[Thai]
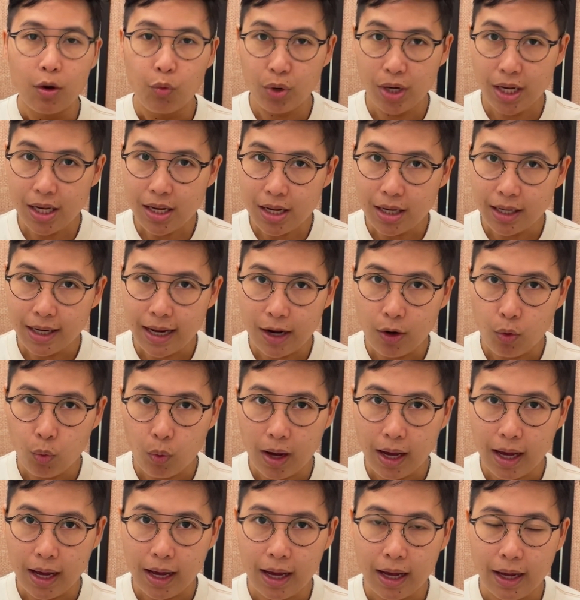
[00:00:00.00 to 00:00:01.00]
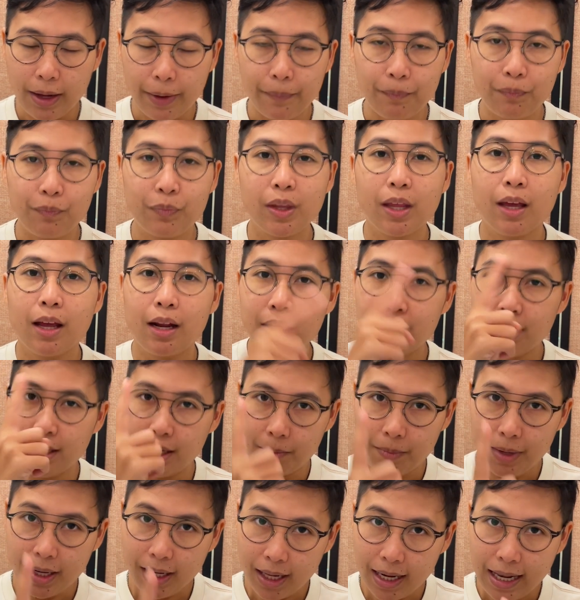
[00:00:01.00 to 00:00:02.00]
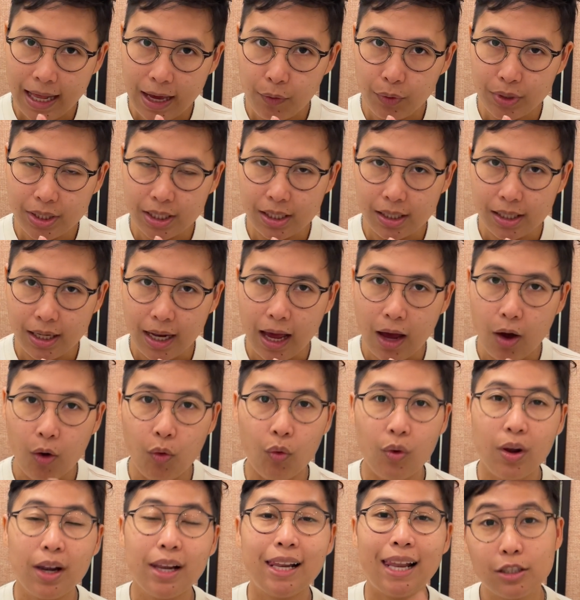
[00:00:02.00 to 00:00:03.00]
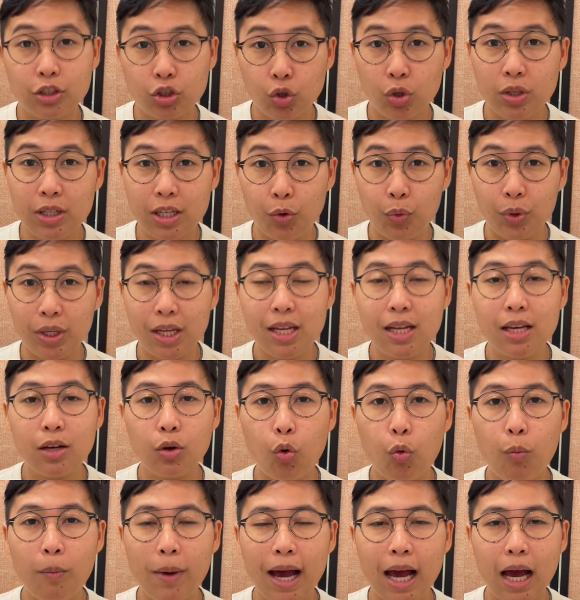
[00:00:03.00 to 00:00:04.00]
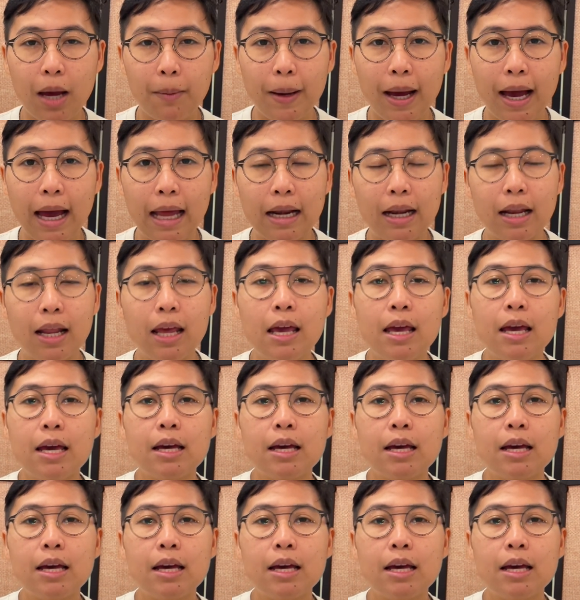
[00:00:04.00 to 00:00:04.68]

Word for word: วันที่1ธันวา1มกราวันเกิดเราจนถึงวันที่ 1 กุมภาพันธ์